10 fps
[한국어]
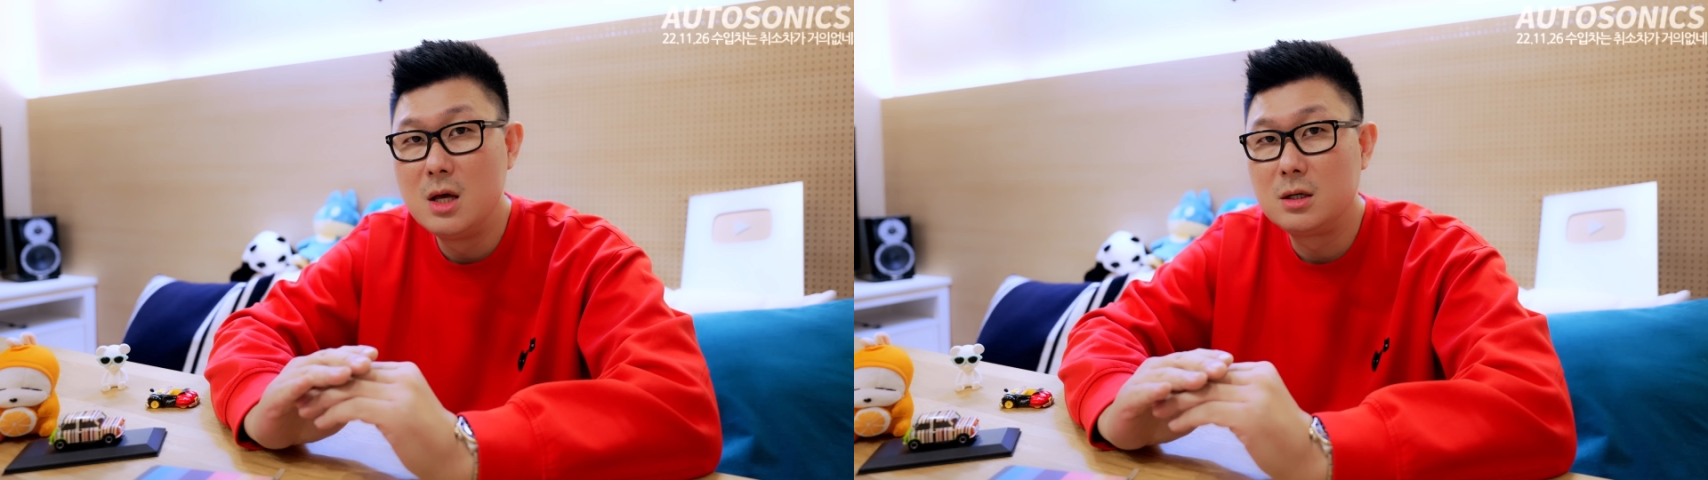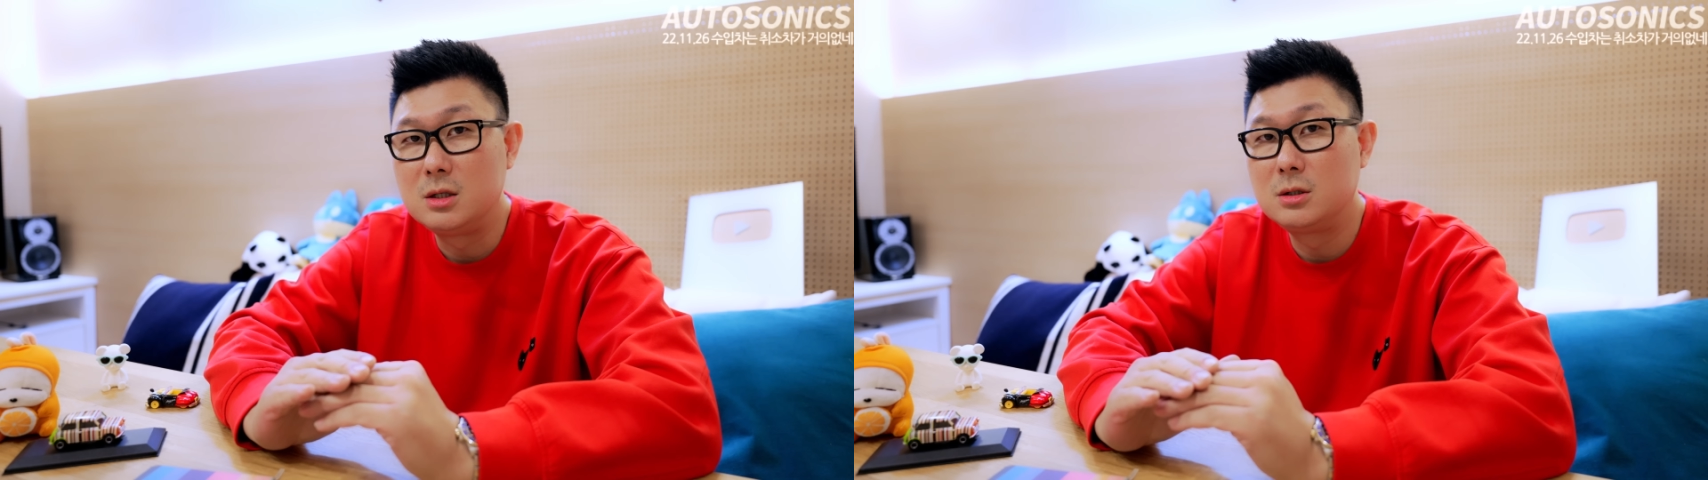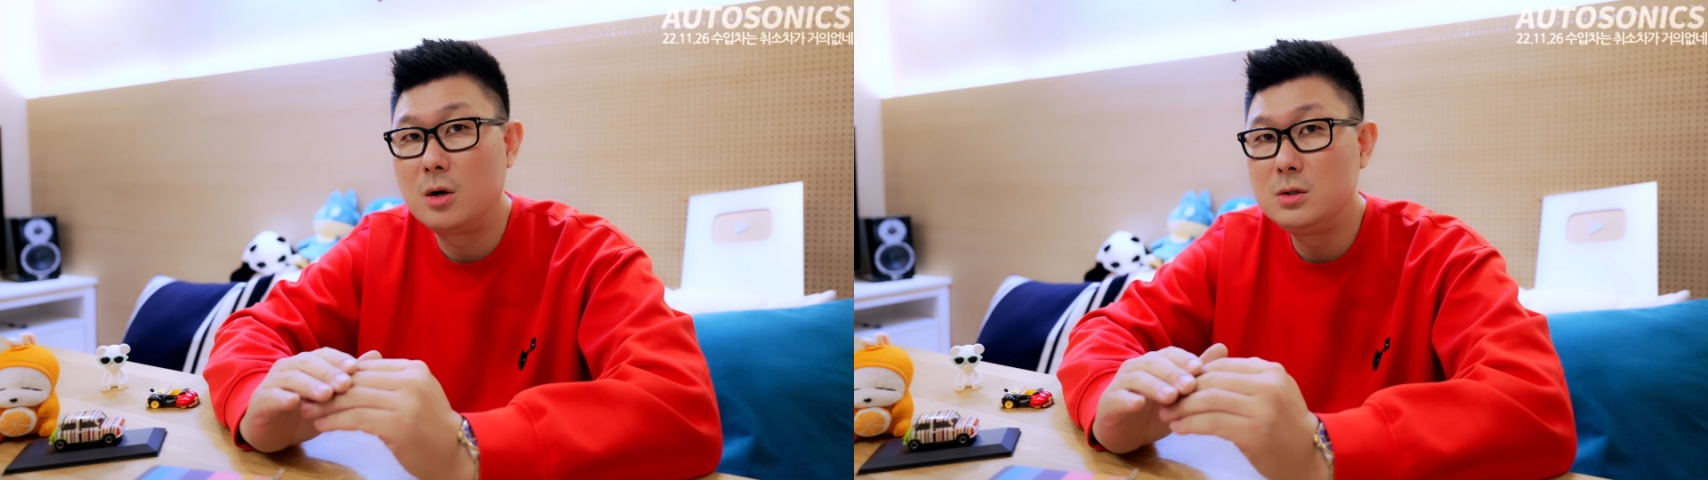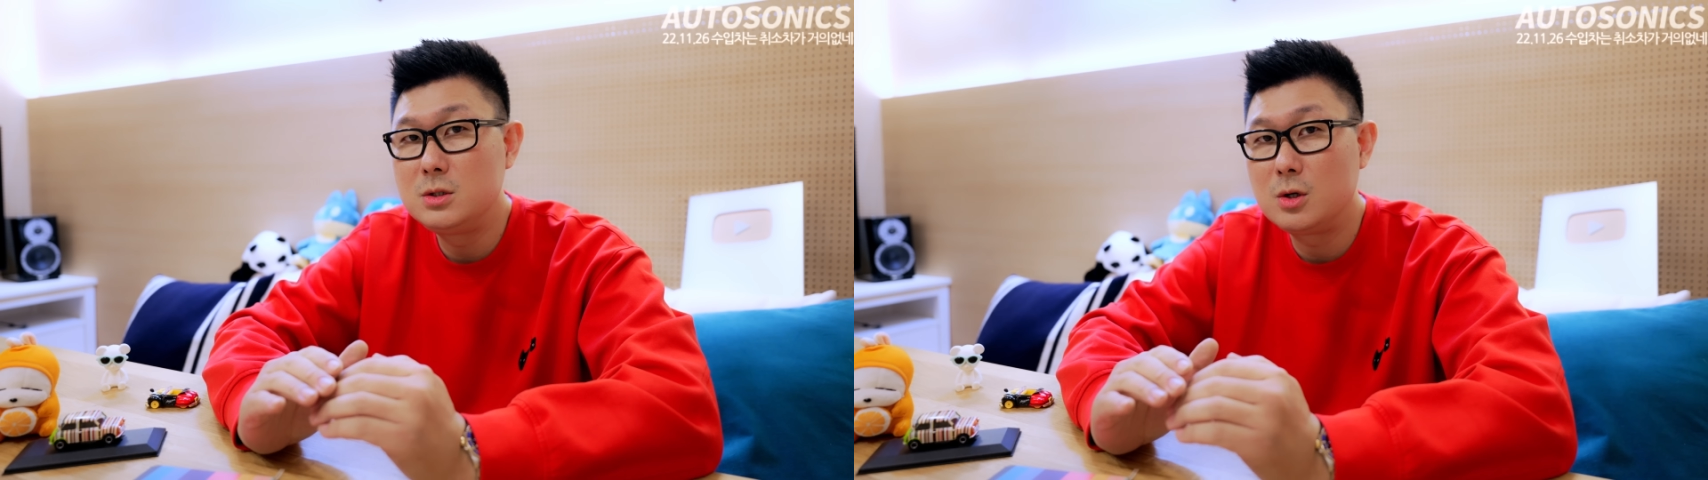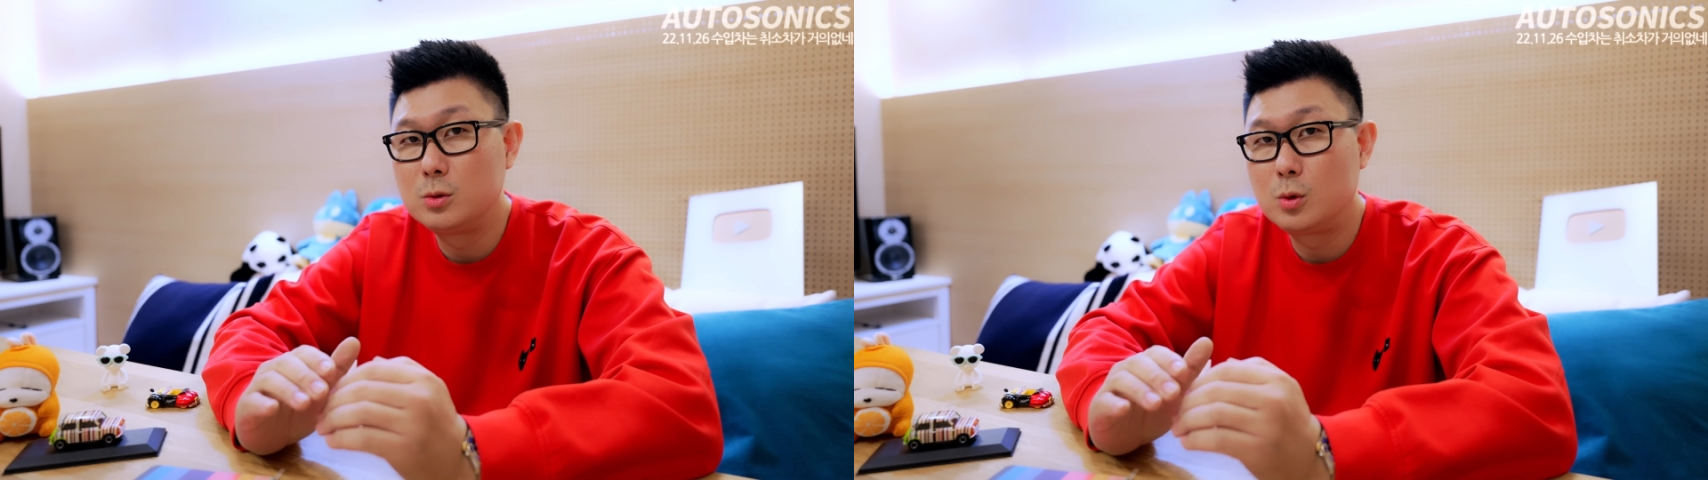그런
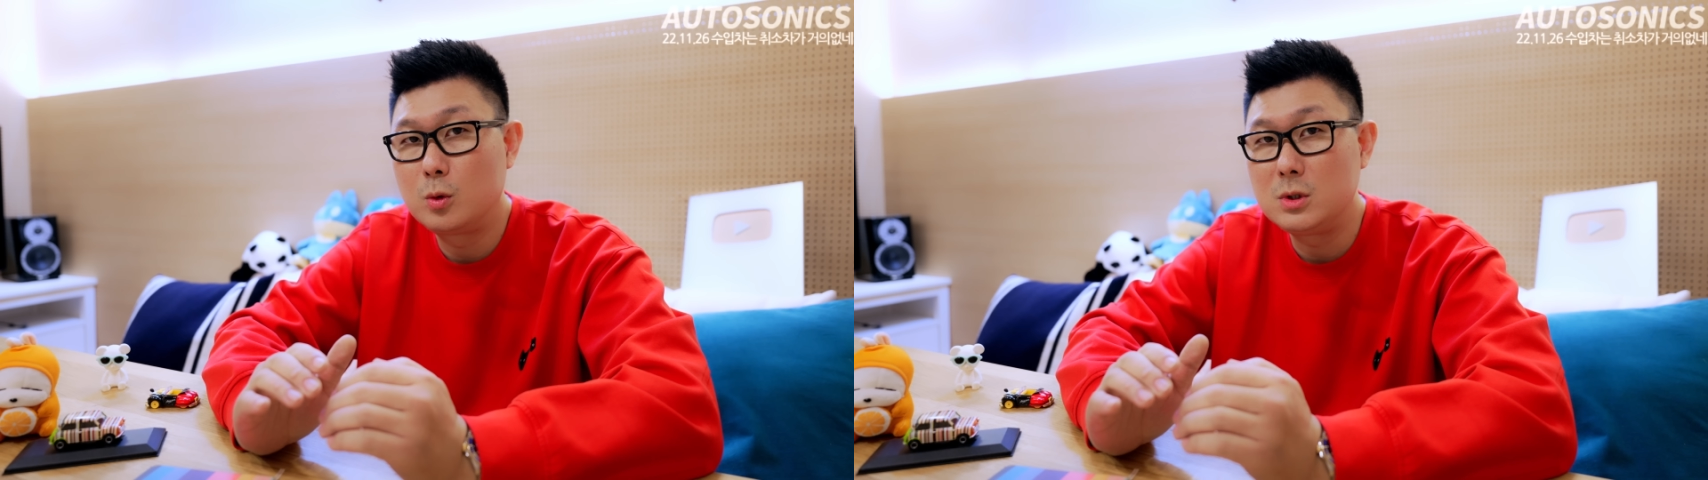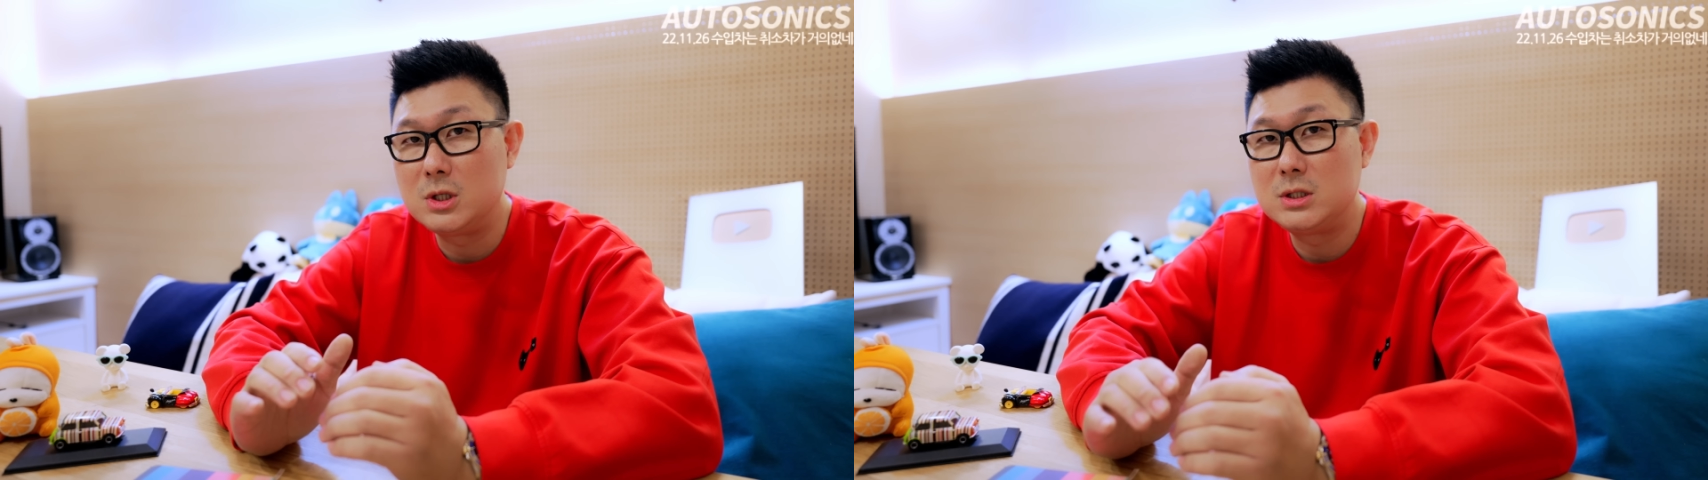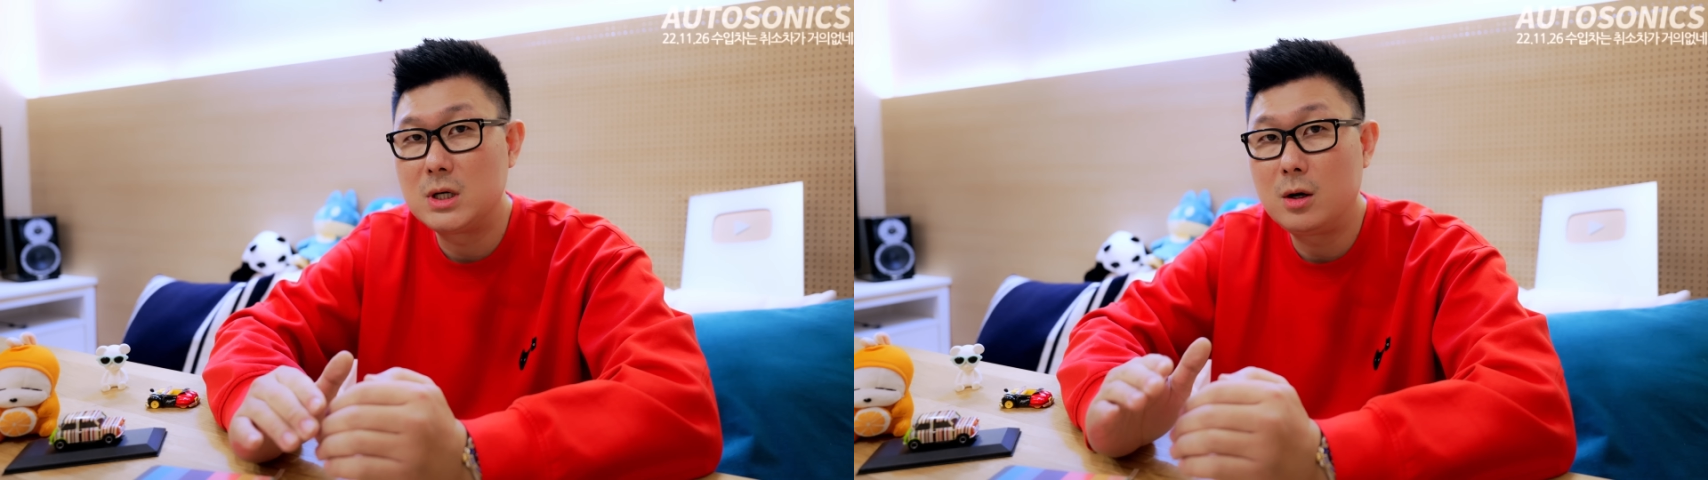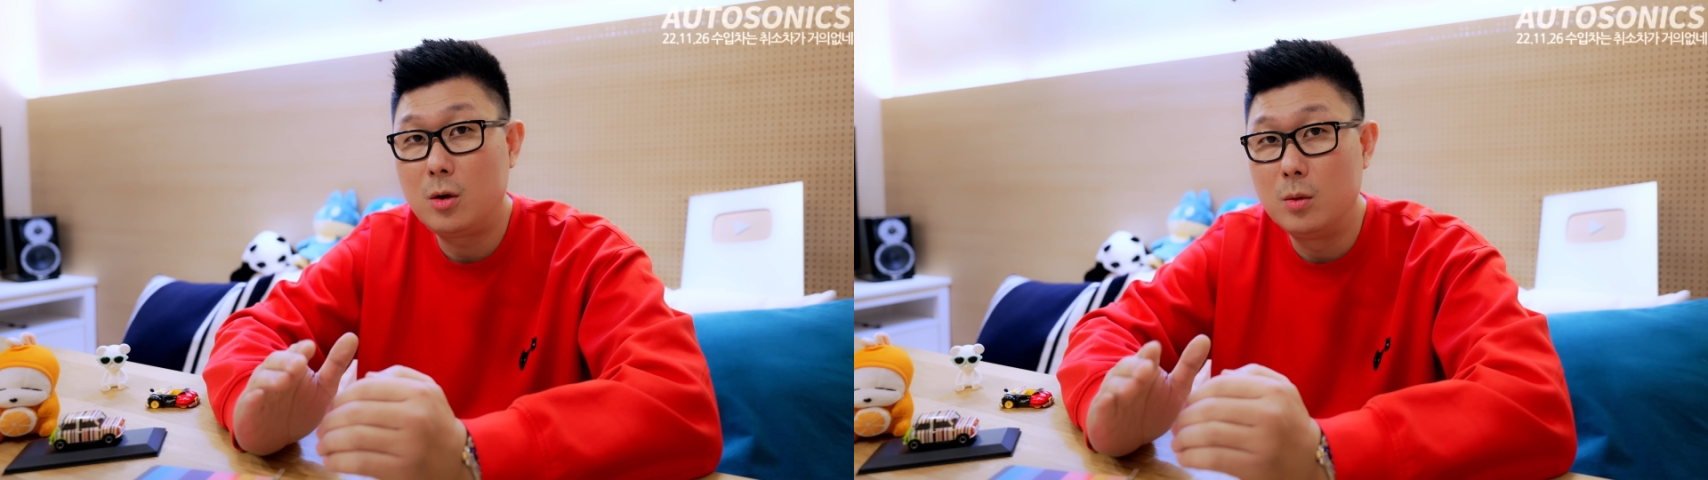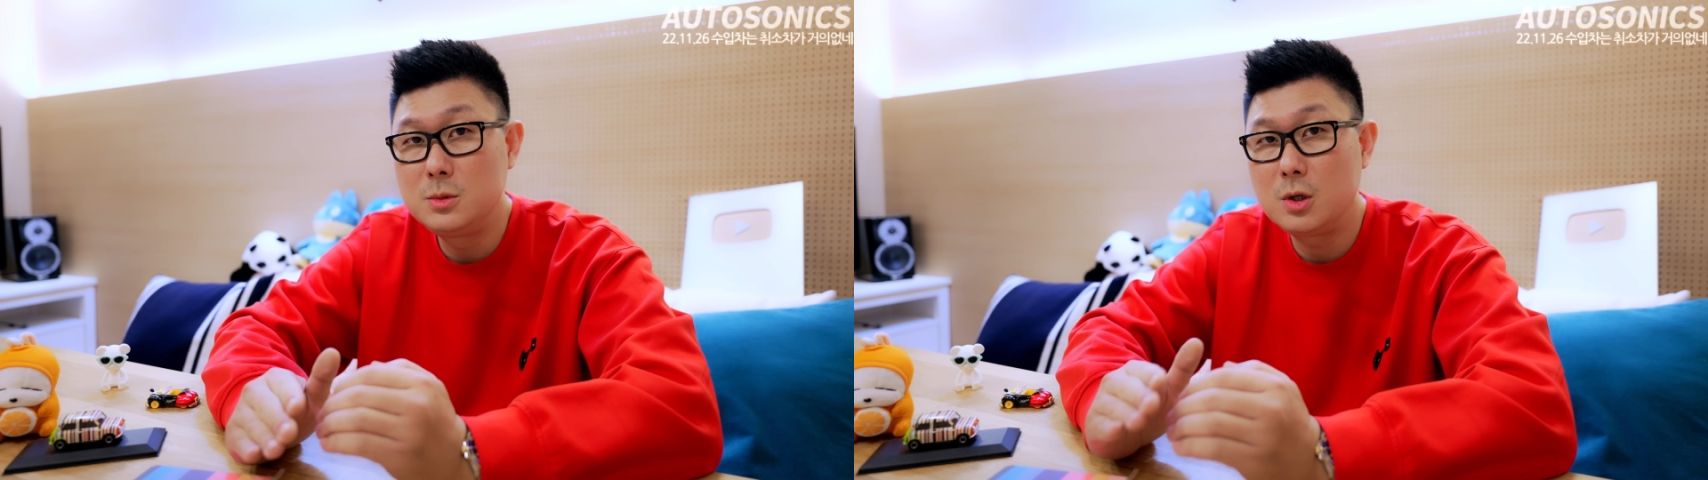정도로 이자가
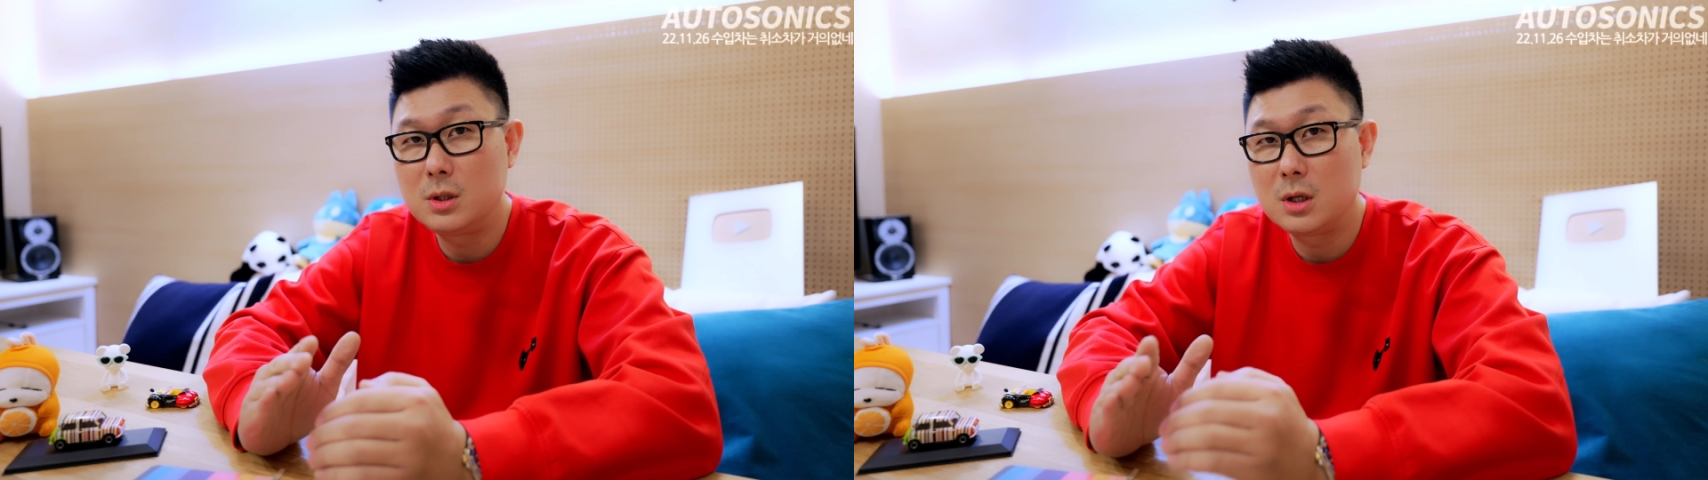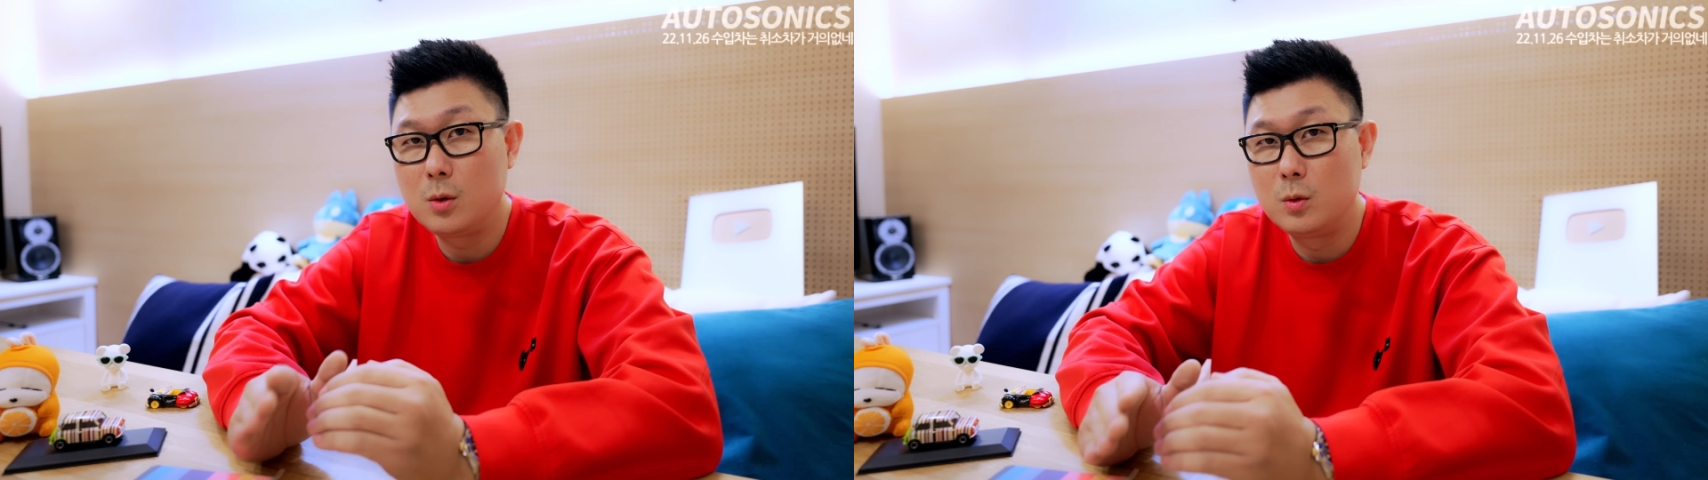엄청나게